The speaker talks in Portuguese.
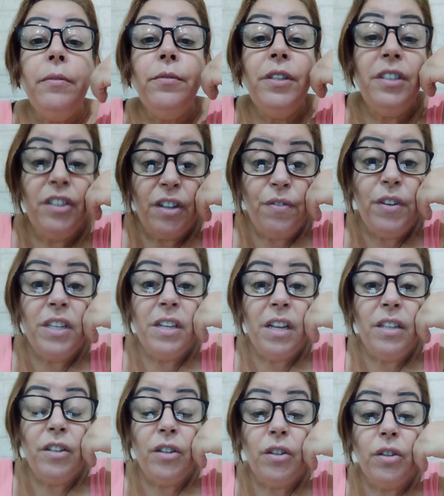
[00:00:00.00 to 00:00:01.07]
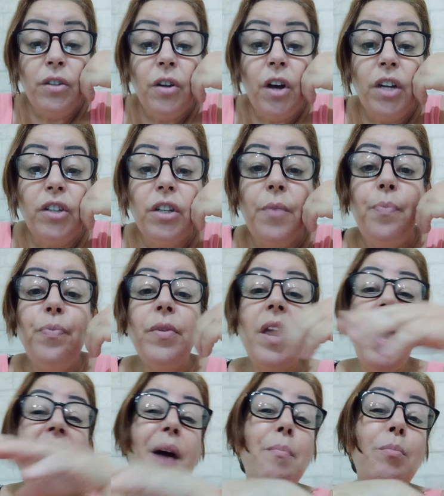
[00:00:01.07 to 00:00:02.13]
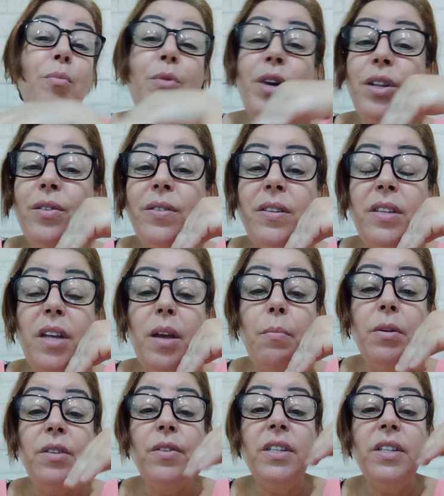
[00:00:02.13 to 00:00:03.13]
Você já fez leite de soja? É muito simples.